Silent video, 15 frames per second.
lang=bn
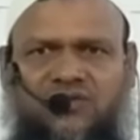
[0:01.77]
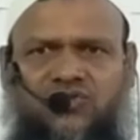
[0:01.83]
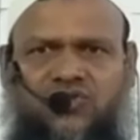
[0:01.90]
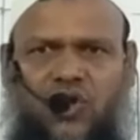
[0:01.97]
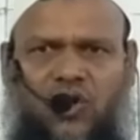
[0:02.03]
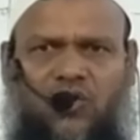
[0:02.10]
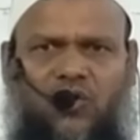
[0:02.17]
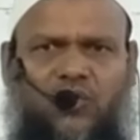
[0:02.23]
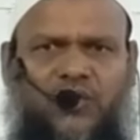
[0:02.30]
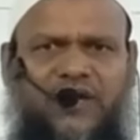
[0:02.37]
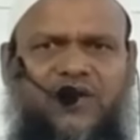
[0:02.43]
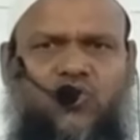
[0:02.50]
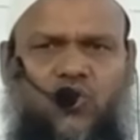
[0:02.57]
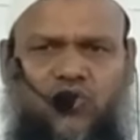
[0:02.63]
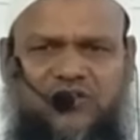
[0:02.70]

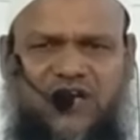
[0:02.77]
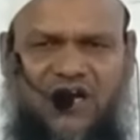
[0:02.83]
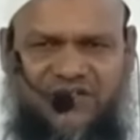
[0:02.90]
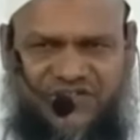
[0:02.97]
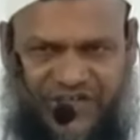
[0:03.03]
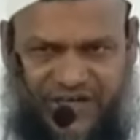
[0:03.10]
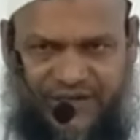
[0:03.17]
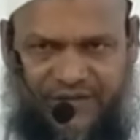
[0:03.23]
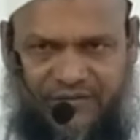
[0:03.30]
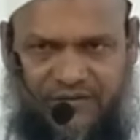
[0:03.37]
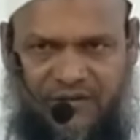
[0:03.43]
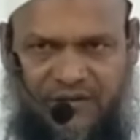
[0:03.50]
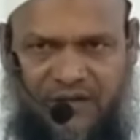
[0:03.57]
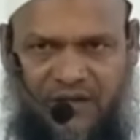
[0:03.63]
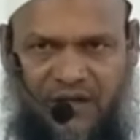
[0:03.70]
জরুরি কথা যে
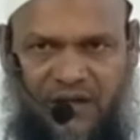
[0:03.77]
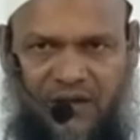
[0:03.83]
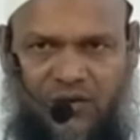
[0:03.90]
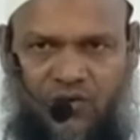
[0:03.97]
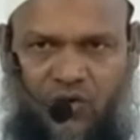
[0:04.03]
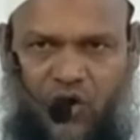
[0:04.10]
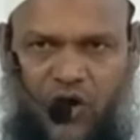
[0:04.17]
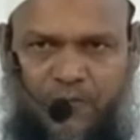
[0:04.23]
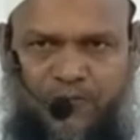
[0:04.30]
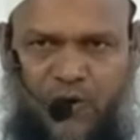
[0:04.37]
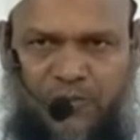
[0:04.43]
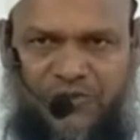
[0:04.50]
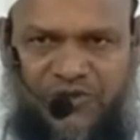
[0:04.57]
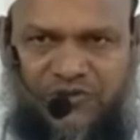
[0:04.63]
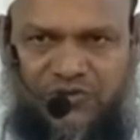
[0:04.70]

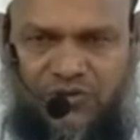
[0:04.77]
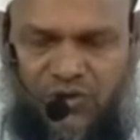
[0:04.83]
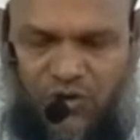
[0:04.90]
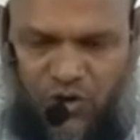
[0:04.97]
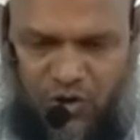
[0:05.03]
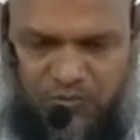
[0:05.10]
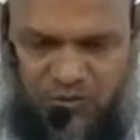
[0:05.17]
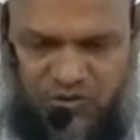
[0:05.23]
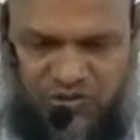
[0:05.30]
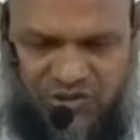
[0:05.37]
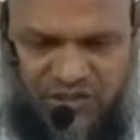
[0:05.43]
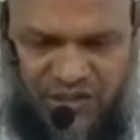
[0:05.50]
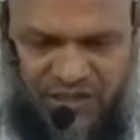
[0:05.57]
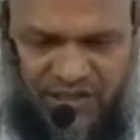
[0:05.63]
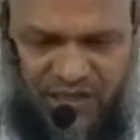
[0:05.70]
অপবিত্র
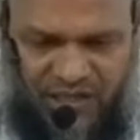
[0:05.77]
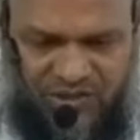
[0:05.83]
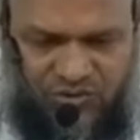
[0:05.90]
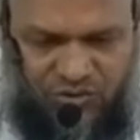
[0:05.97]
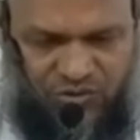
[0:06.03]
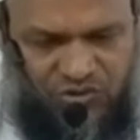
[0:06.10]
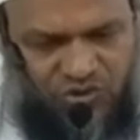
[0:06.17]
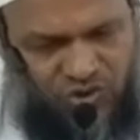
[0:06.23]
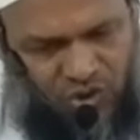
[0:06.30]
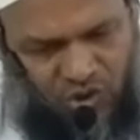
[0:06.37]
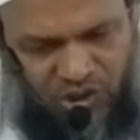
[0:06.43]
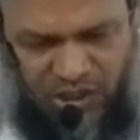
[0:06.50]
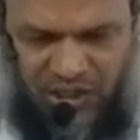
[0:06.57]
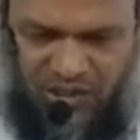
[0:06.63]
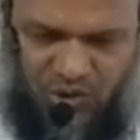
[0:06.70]
অবস্থায় রাসুল
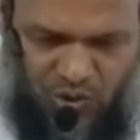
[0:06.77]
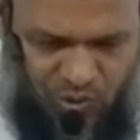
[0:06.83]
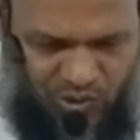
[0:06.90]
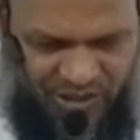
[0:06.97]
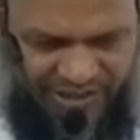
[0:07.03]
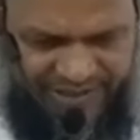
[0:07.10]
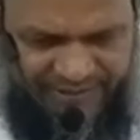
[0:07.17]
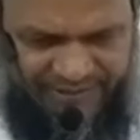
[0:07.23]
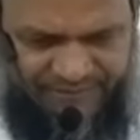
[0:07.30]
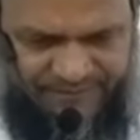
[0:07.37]
সকাল করলেন